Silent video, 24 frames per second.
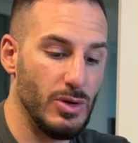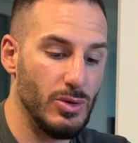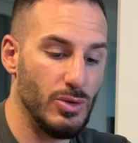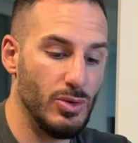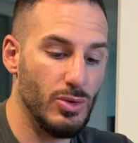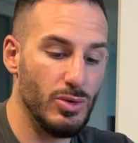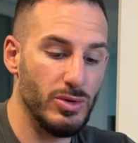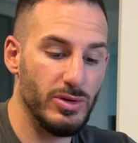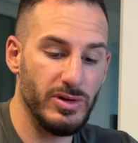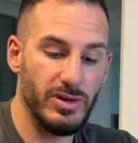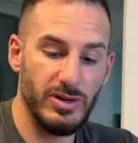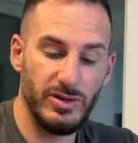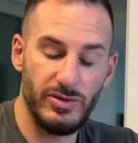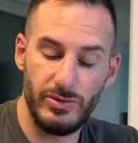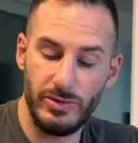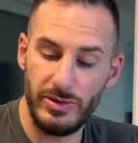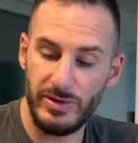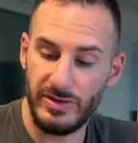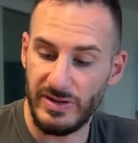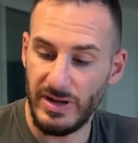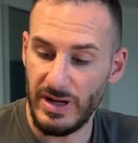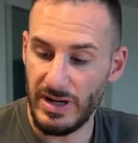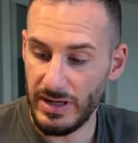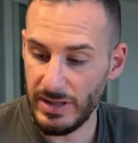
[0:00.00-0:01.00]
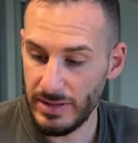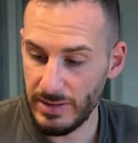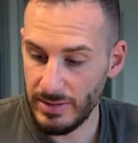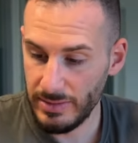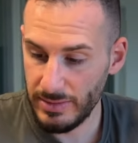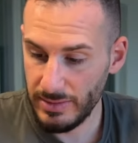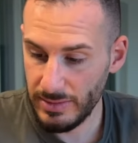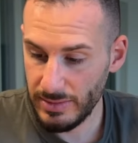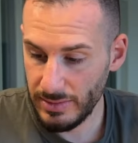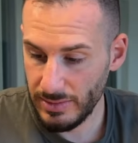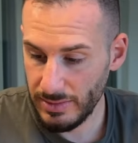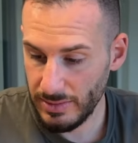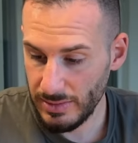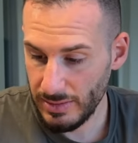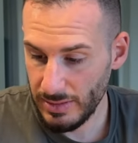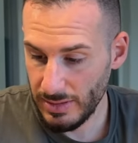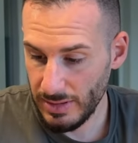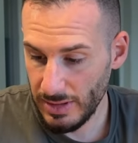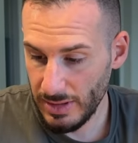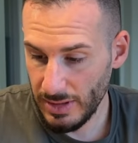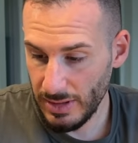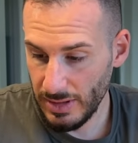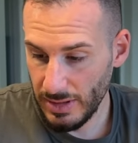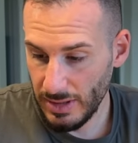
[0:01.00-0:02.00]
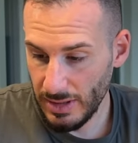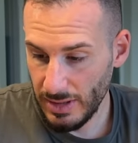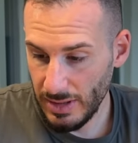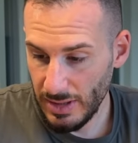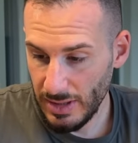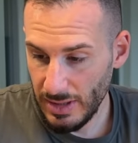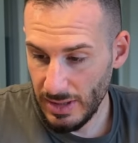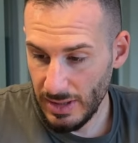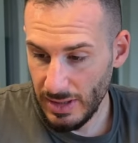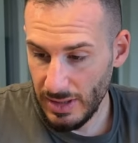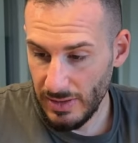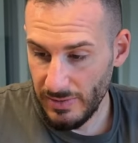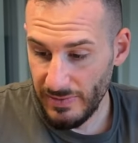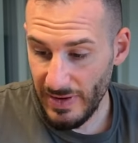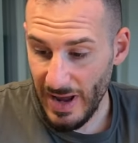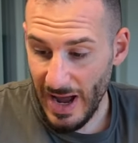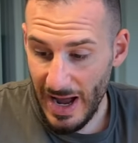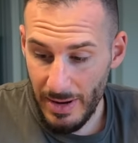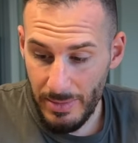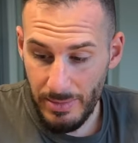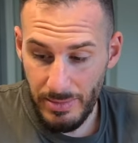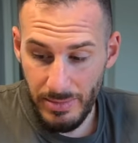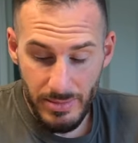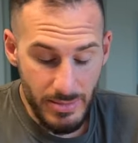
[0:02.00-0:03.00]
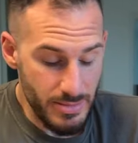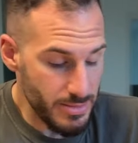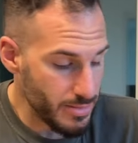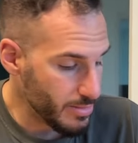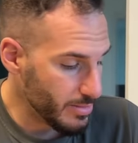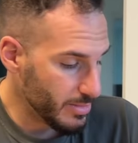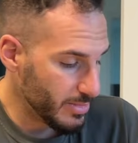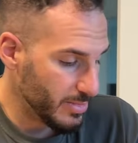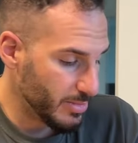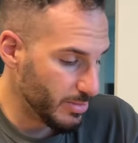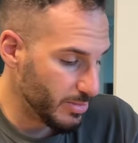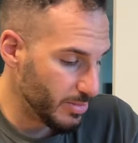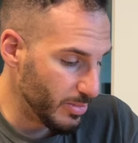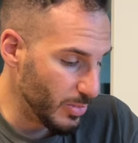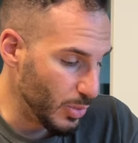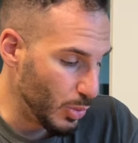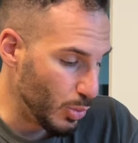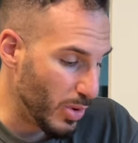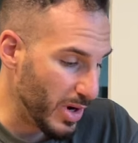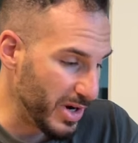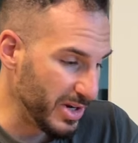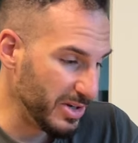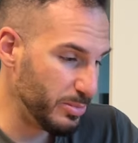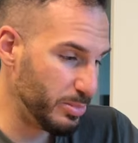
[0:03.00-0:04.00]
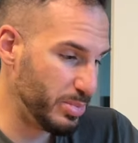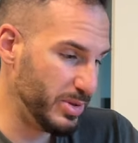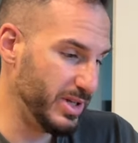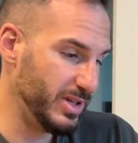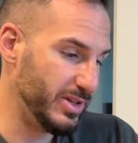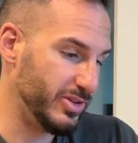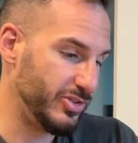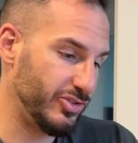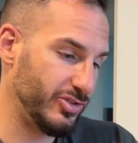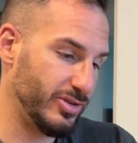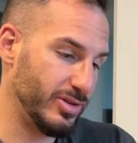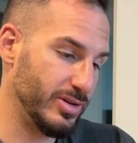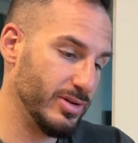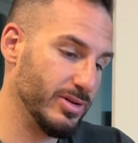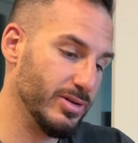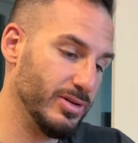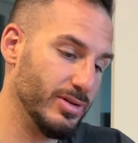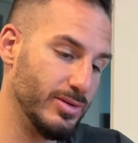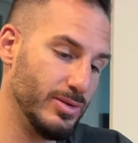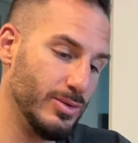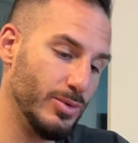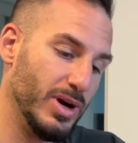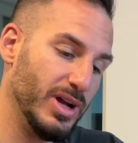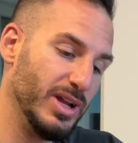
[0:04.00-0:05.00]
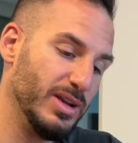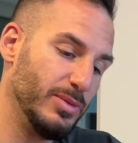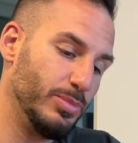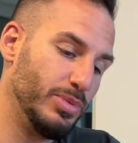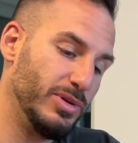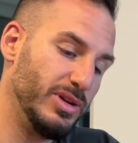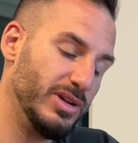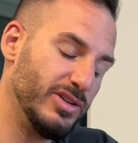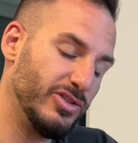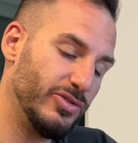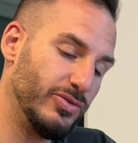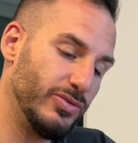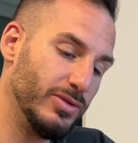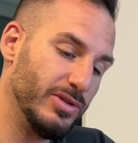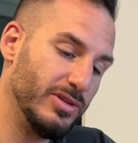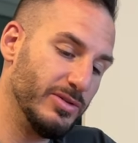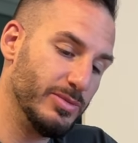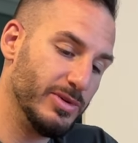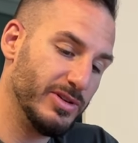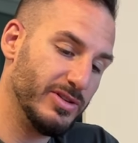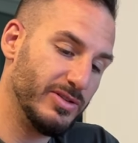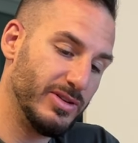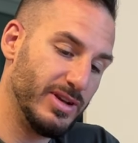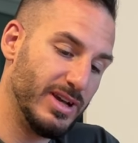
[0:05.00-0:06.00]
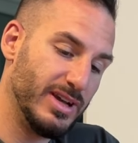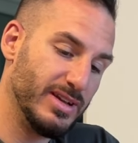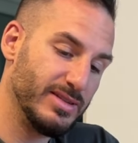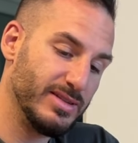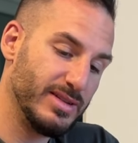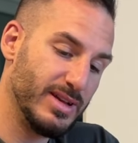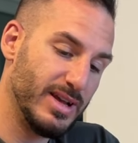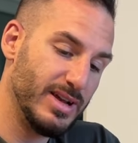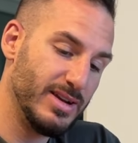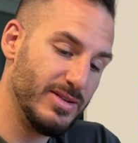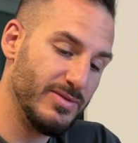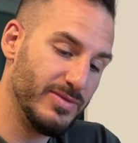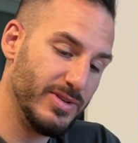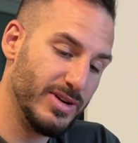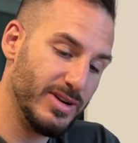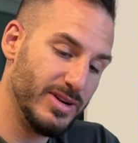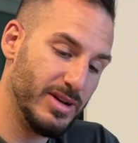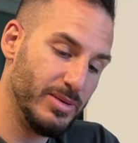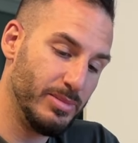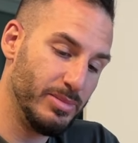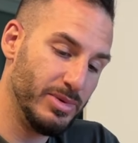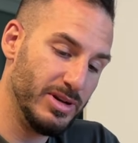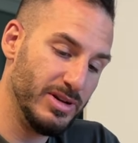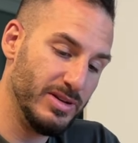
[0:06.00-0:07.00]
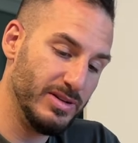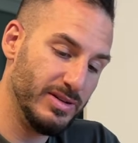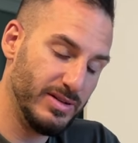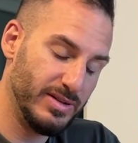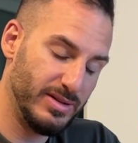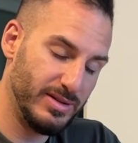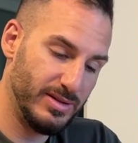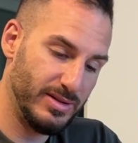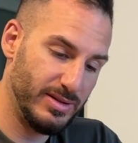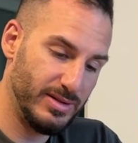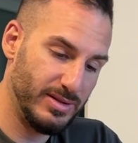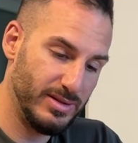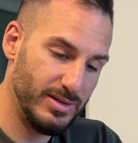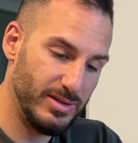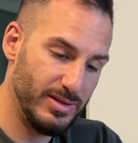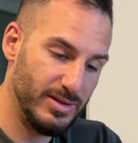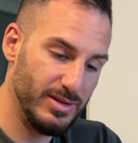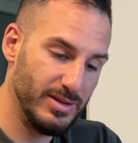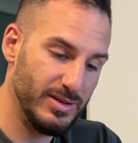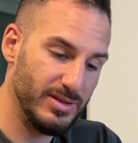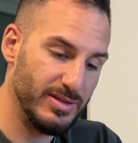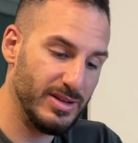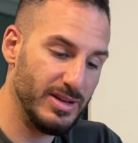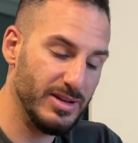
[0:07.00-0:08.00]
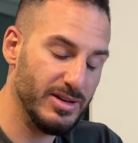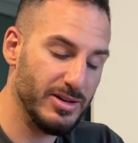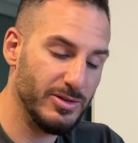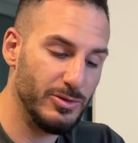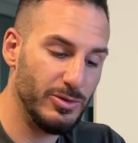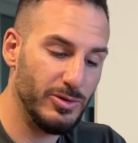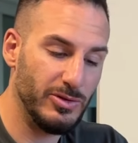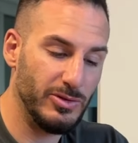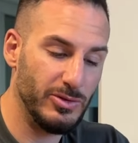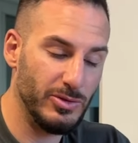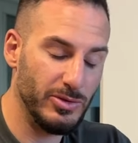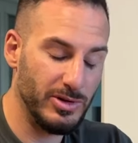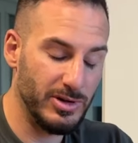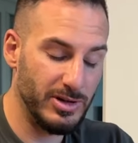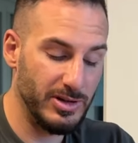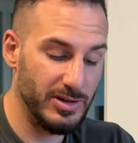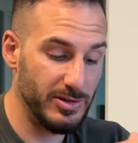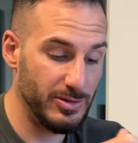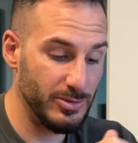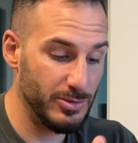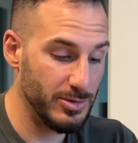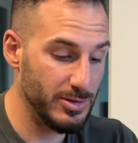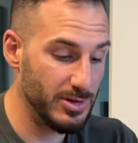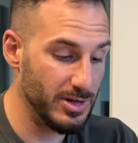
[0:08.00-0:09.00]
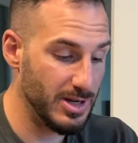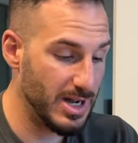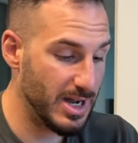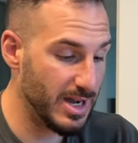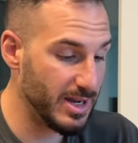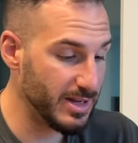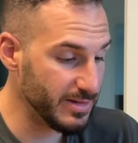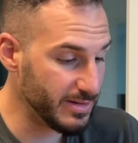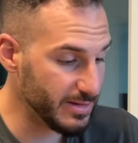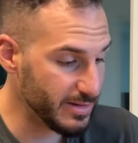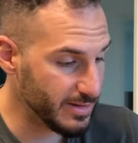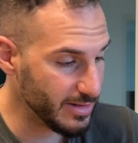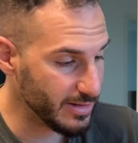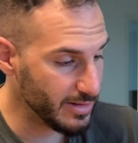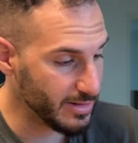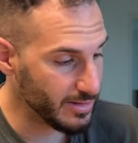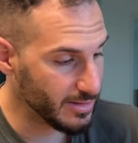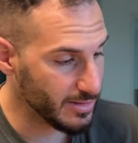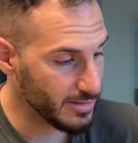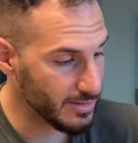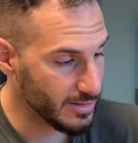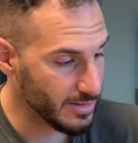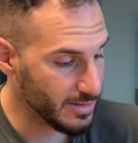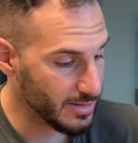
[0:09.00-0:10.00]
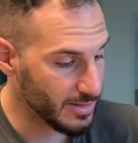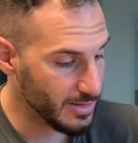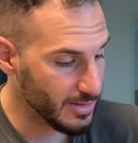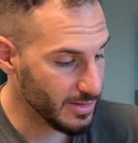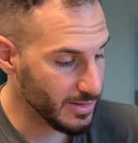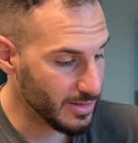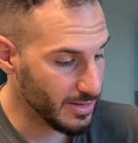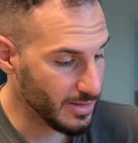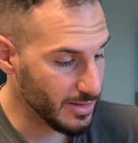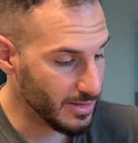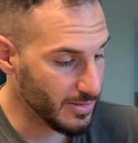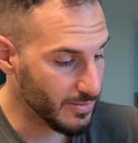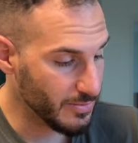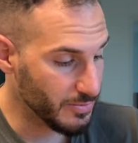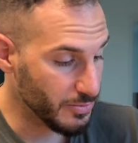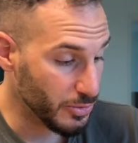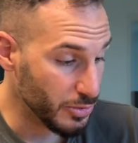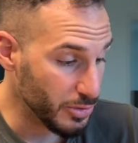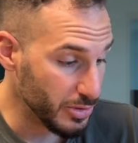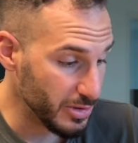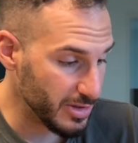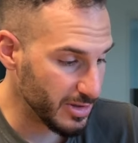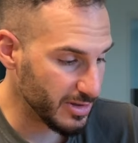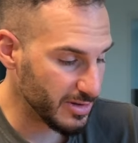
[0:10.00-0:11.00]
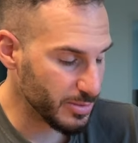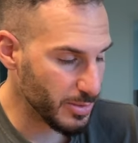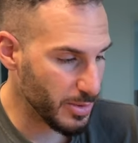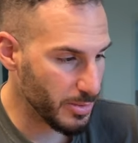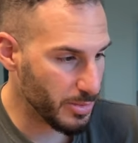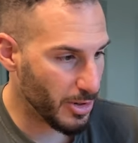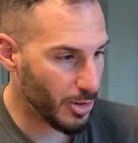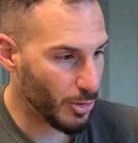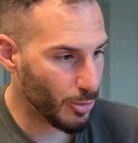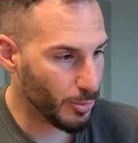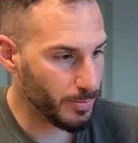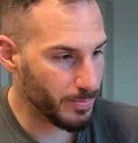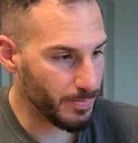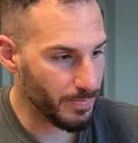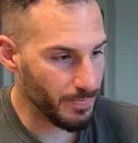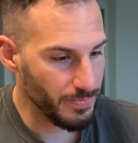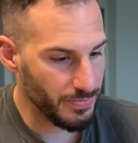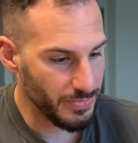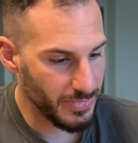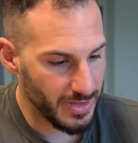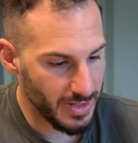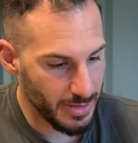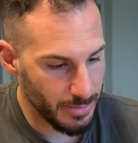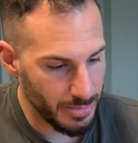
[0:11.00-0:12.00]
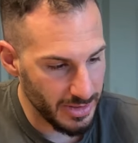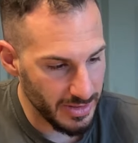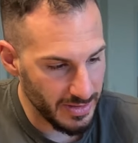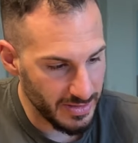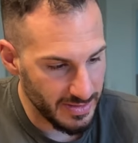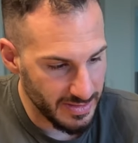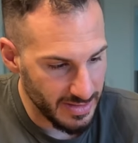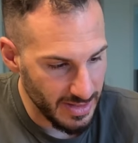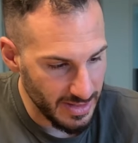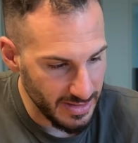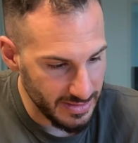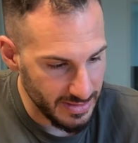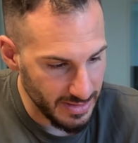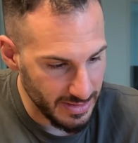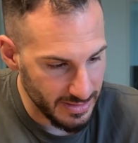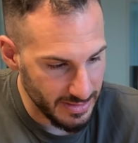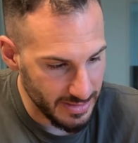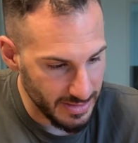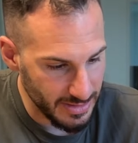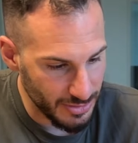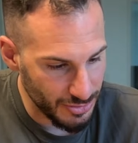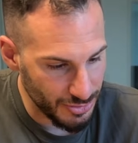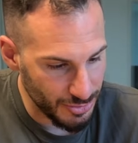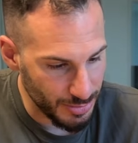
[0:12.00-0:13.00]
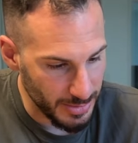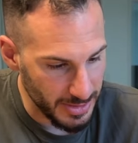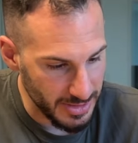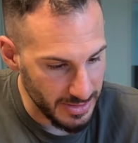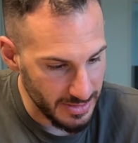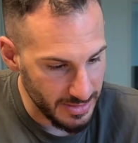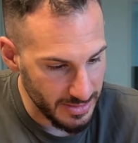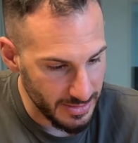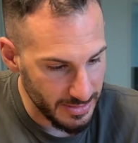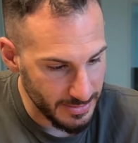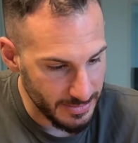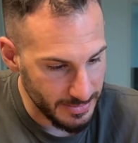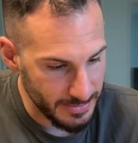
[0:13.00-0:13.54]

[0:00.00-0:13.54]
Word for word: Und ich würde sagen, wir haben White Peach. White Peach fülle ich mal zuerst ein, weil da bin ich, das geht natürlich so in Richtung Eistee, würde ich jetzt mal behaupten. Da bin ich sehr, sehr, sehr gespannt.